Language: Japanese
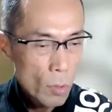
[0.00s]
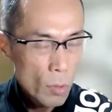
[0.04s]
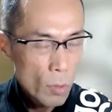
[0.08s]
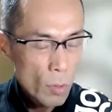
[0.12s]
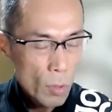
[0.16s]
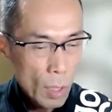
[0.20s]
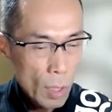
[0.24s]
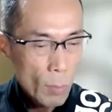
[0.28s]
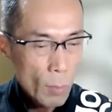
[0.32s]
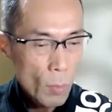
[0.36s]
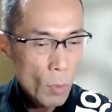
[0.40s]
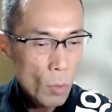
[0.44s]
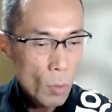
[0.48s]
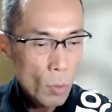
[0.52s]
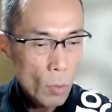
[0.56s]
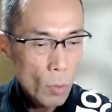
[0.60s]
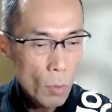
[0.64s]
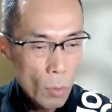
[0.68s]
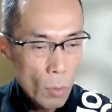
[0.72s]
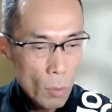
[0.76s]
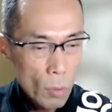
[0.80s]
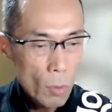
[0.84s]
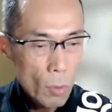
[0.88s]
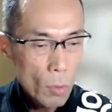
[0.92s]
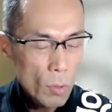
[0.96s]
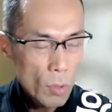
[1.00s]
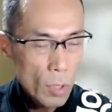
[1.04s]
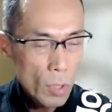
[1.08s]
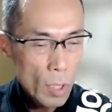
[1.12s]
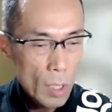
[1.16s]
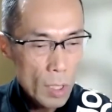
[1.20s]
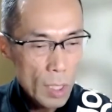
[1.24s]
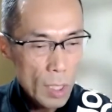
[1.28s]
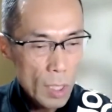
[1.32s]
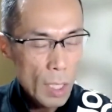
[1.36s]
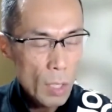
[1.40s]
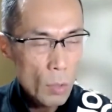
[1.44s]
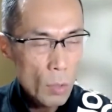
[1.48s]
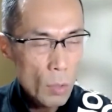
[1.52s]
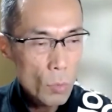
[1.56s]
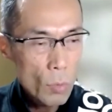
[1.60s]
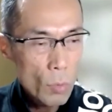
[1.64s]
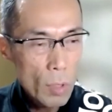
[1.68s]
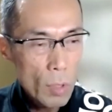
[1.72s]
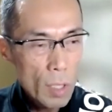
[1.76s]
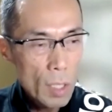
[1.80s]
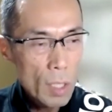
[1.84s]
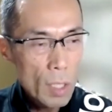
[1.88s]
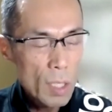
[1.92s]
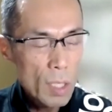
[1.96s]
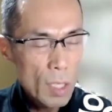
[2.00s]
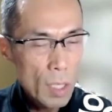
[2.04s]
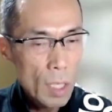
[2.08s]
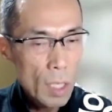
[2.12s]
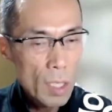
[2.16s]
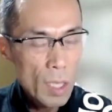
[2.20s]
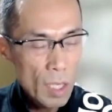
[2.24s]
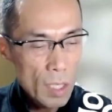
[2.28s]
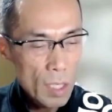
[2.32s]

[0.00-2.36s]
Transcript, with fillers: でも、できないことはできない。